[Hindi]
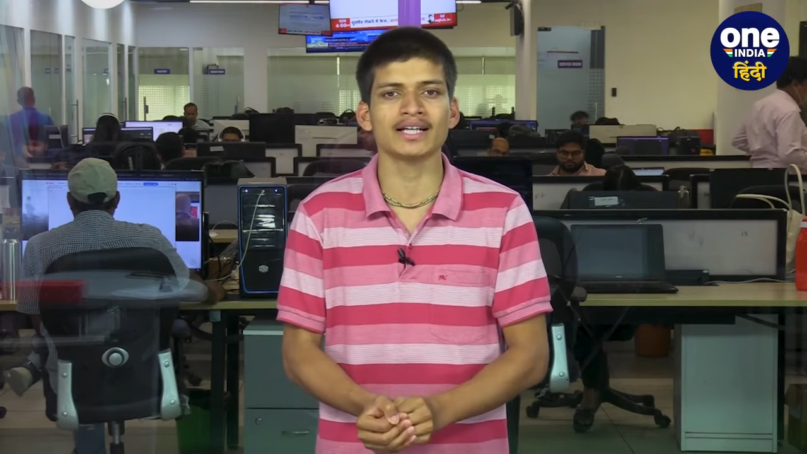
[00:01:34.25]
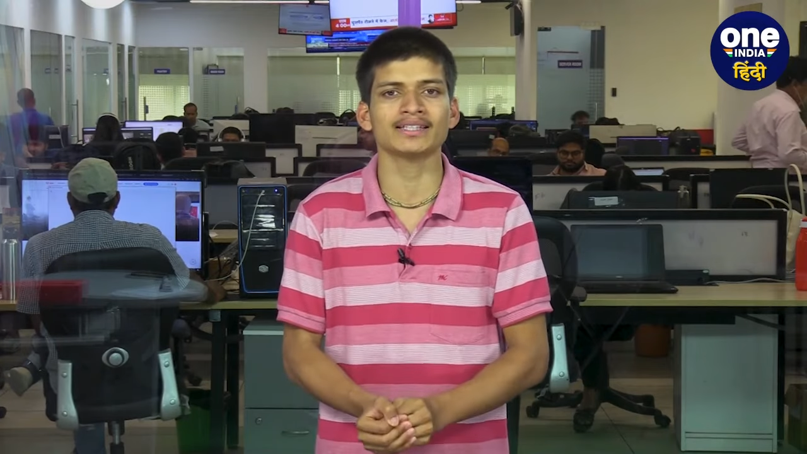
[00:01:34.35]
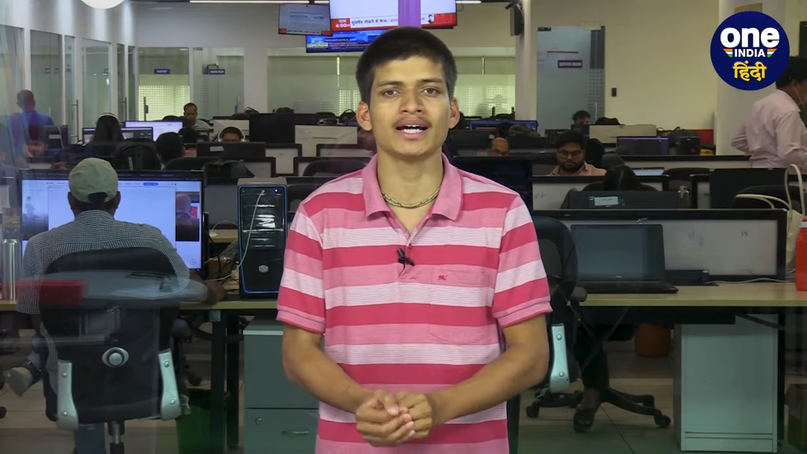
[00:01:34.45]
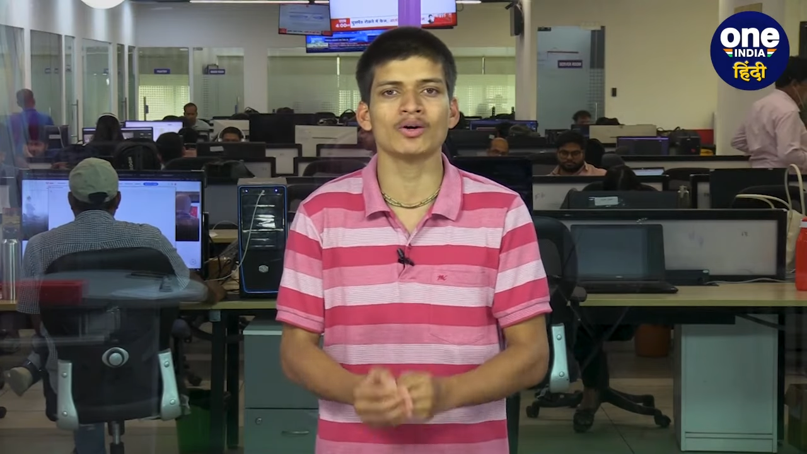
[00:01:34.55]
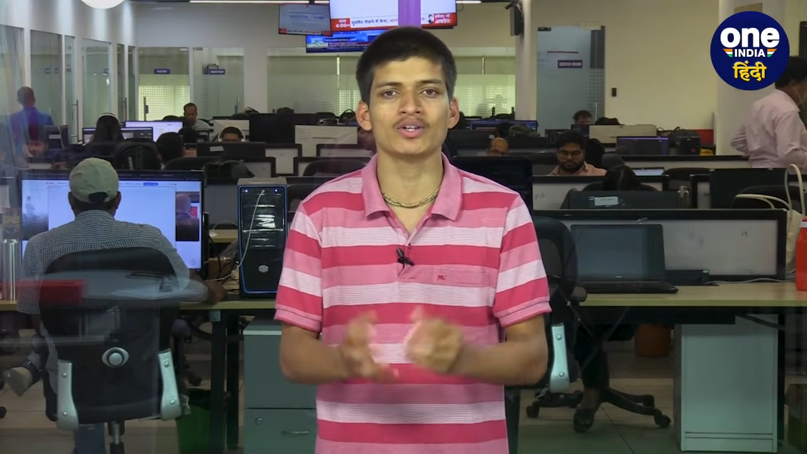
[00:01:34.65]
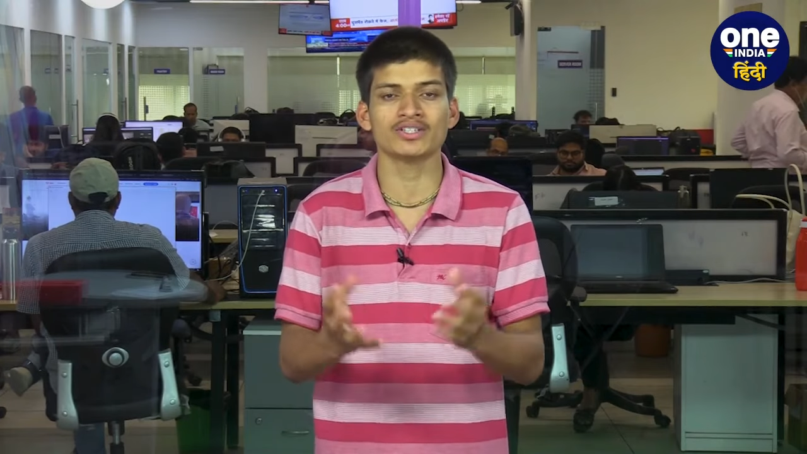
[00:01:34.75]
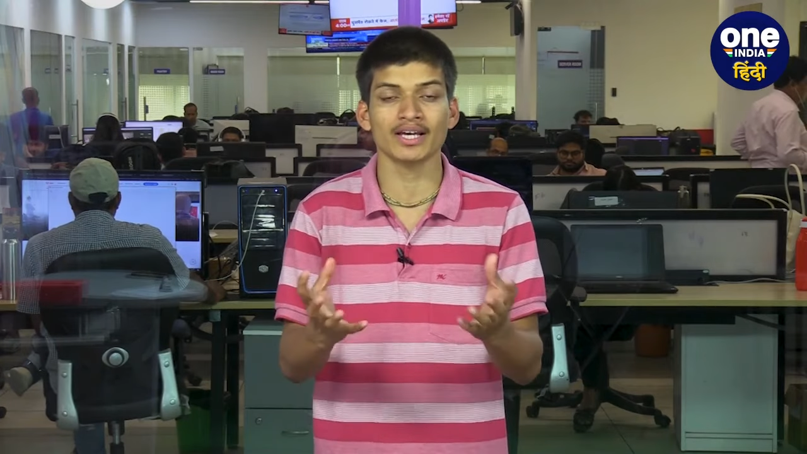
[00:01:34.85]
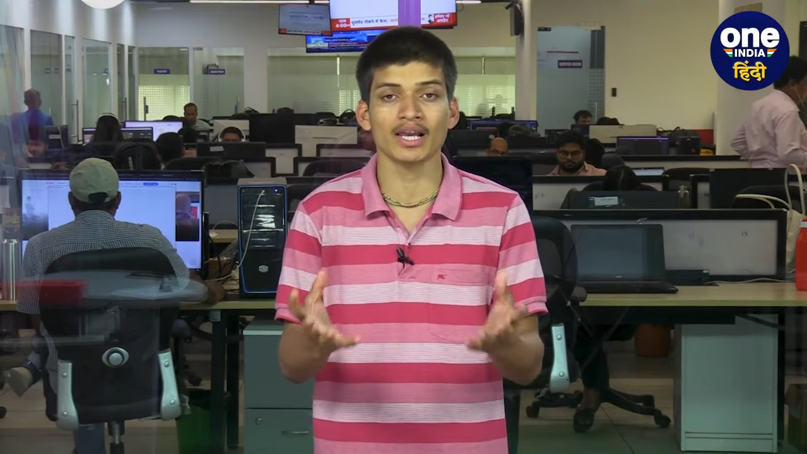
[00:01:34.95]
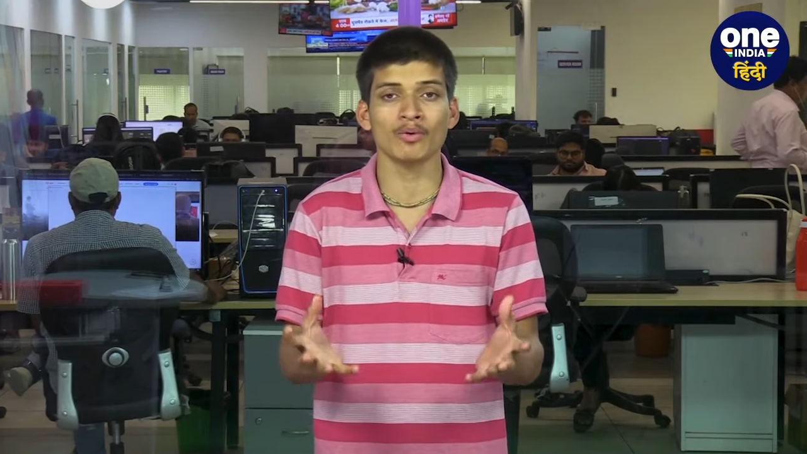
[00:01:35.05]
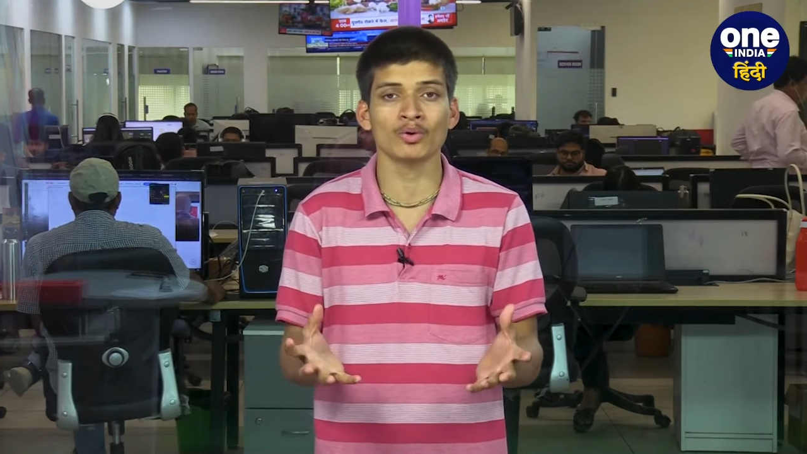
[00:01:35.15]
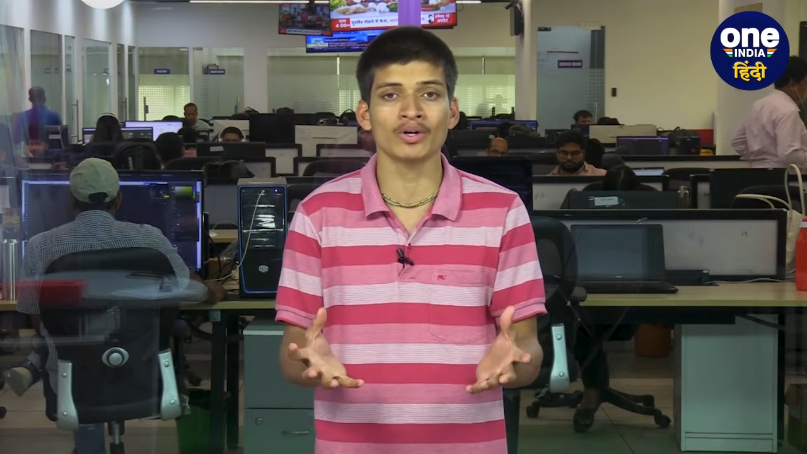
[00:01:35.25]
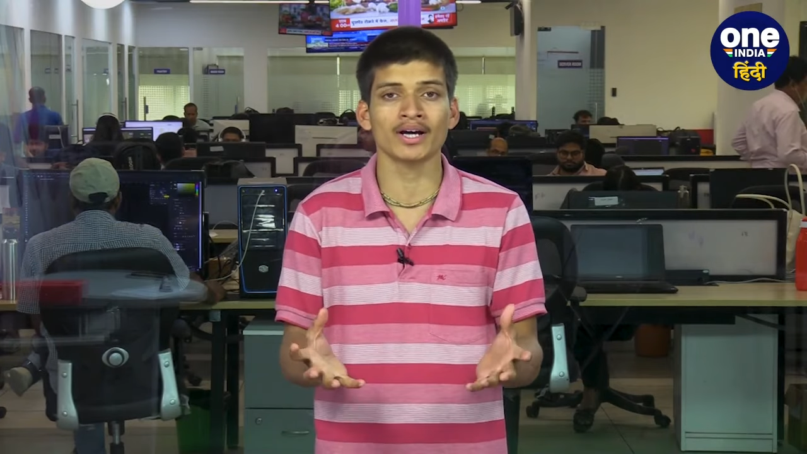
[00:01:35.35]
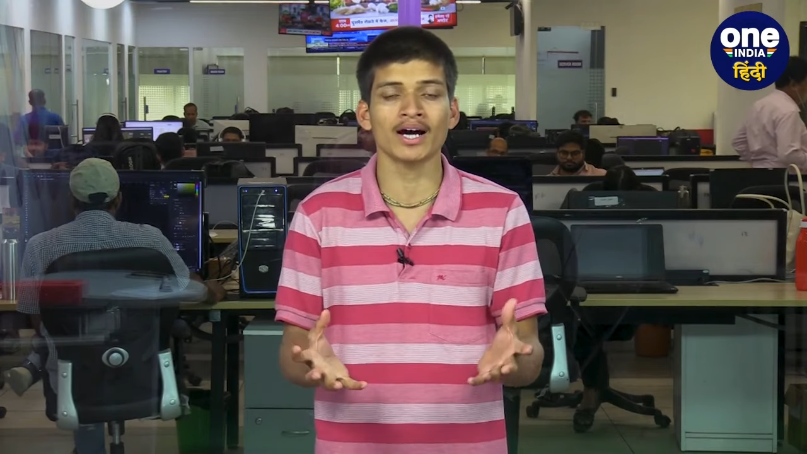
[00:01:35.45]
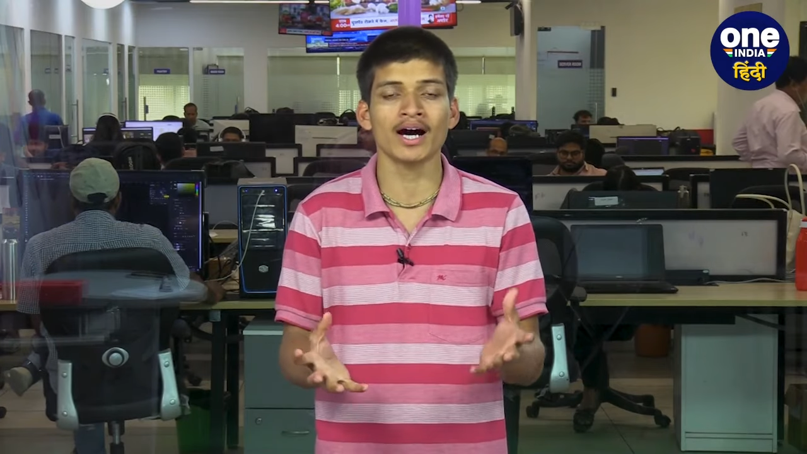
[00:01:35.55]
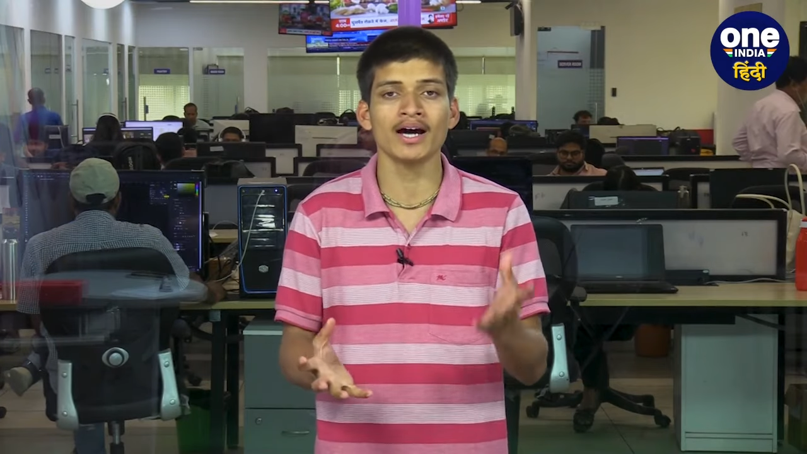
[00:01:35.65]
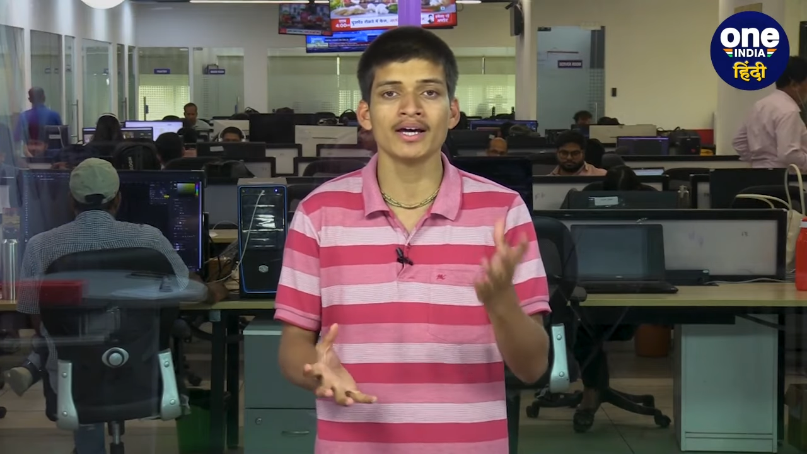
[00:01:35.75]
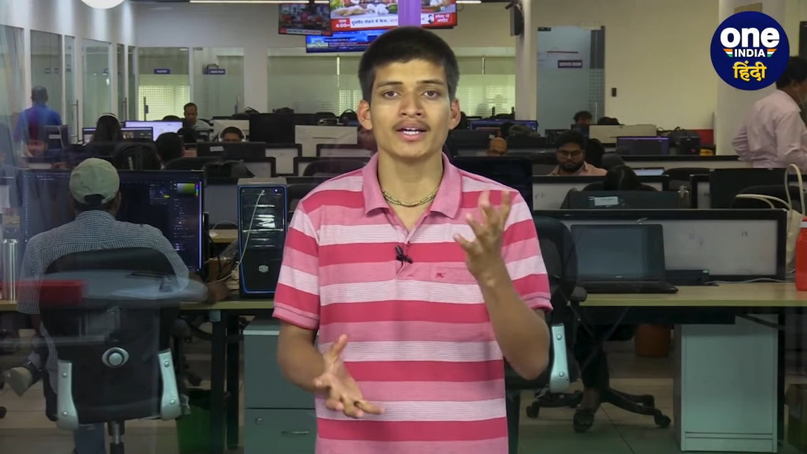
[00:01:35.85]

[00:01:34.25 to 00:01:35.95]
आता है और इसके अलावा उन्होंने कहा